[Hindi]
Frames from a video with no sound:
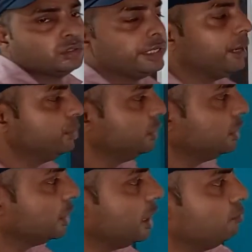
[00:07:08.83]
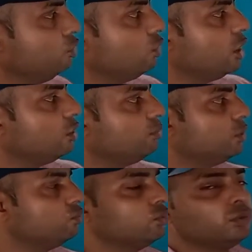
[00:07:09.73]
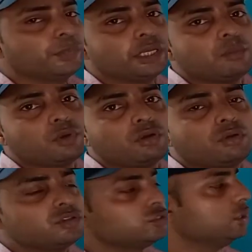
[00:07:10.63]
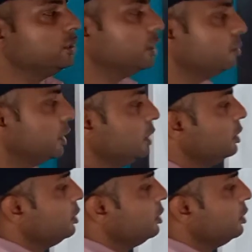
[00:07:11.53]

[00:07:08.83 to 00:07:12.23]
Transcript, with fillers: तो यहाँ पे दिख रहा है म्यू नाट अपॉन फोर पाई आपका कॉन्स्टेंट टर्म है